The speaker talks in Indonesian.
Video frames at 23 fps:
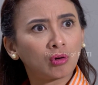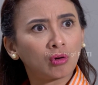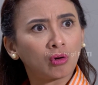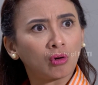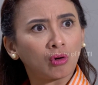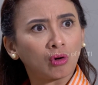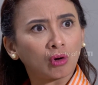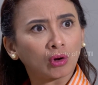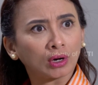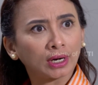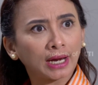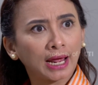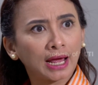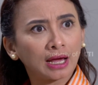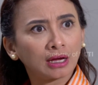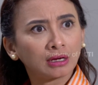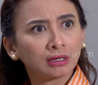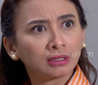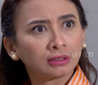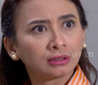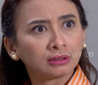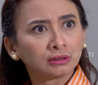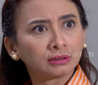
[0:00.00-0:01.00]

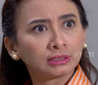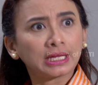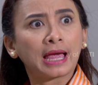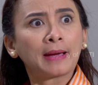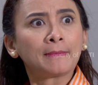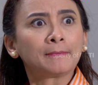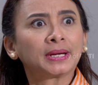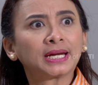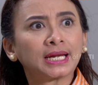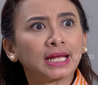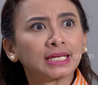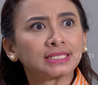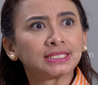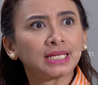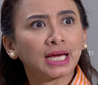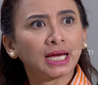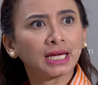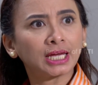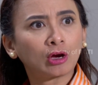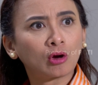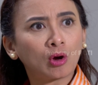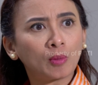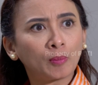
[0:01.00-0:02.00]
orang. Nyamber aja
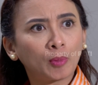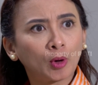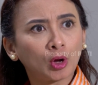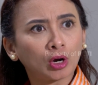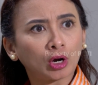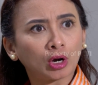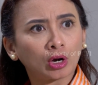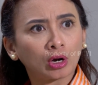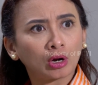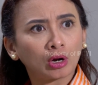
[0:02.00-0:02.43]
kayak kompor.